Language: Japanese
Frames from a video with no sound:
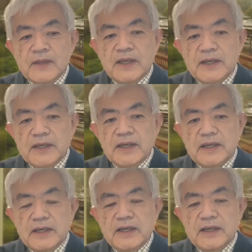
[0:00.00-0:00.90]

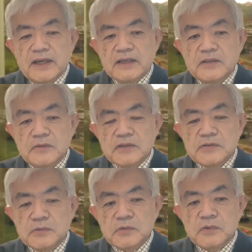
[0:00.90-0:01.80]
えー、野球が
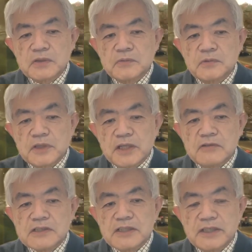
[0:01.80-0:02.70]
ちょうど終わる頃に合
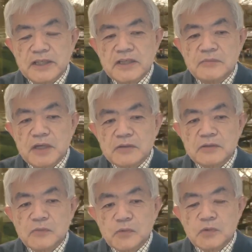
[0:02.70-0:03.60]
わせて、まあ、
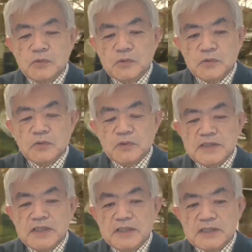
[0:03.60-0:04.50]
もうどんどんどんどん
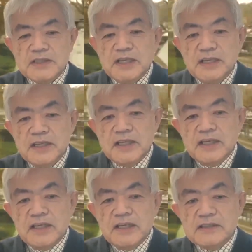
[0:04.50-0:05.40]
列車がですね、
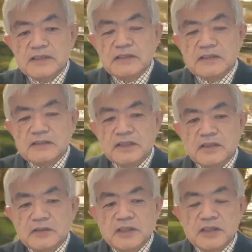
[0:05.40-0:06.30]
えー、次から次へ
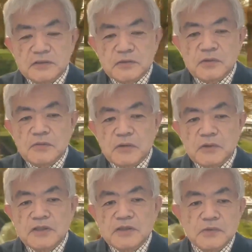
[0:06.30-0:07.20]
と出ていくと。まあ、
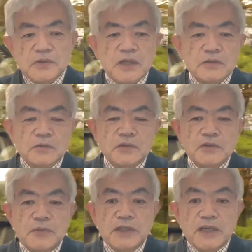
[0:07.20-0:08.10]
これ非常にあの、
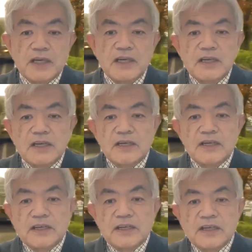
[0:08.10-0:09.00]
有名な、
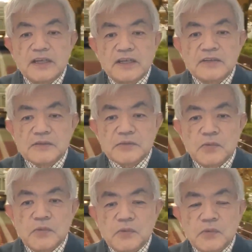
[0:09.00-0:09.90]
えー、輸送
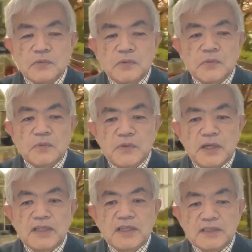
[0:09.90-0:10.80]
の
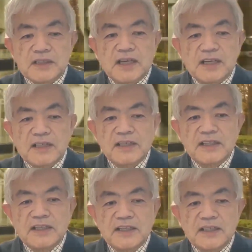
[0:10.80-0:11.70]
やり方
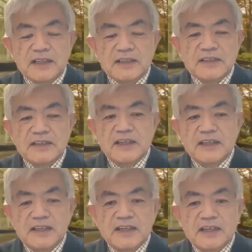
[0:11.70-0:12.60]
になっ
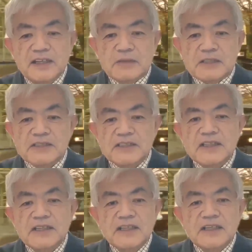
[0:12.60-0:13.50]
ています。
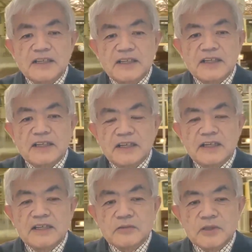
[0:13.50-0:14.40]

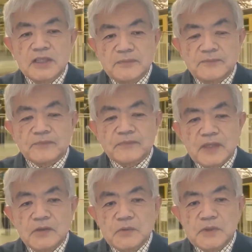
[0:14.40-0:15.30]
えー、隣
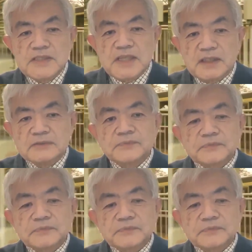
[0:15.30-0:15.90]
の電車、